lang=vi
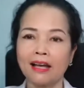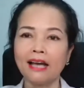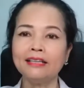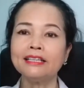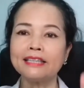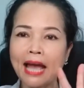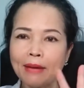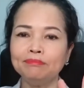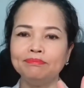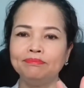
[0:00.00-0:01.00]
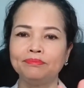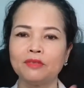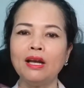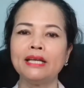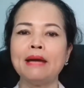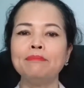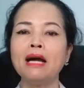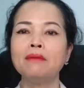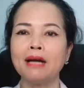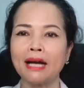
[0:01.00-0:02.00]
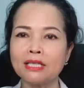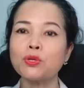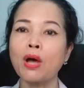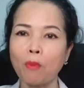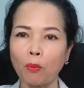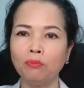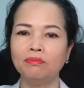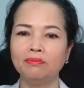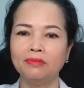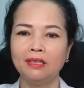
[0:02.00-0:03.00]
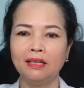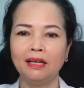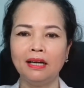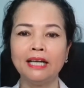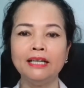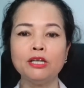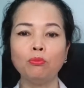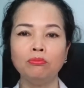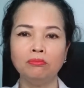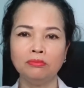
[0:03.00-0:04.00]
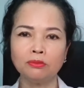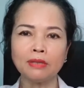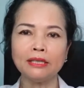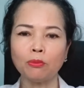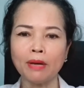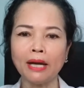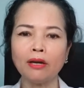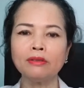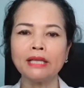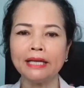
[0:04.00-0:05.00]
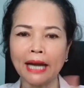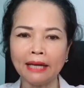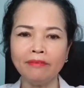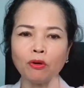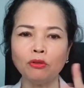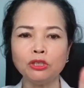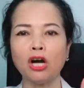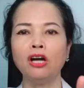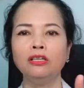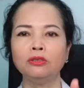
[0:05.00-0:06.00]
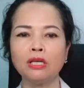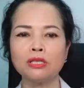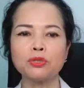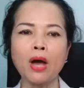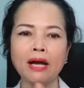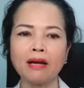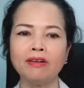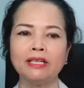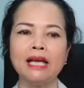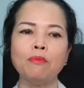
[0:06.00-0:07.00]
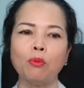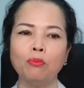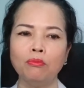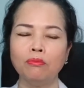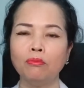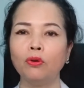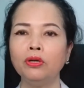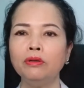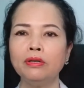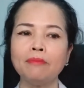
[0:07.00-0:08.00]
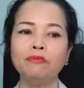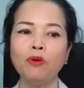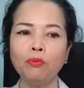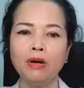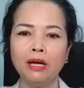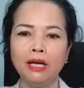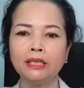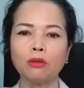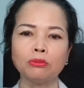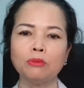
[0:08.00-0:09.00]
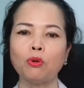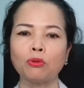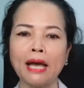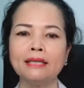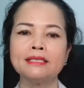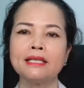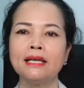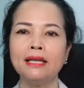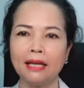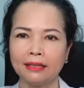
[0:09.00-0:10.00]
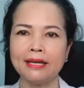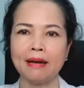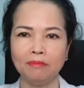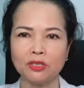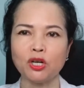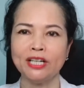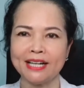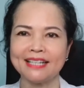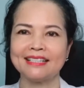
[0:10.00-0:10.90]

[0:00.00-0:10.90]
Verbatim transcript: cái thứ 8 đó là giảm cân bằng cách xoa bụng à, khi dùng chúng ta dùng hai ngón tay cái và ngón trỏ chúng ta xoa cái phần da bụng mỗi 5 phút liên tục trong một tháng sẽ thấy là giảm rõ rệt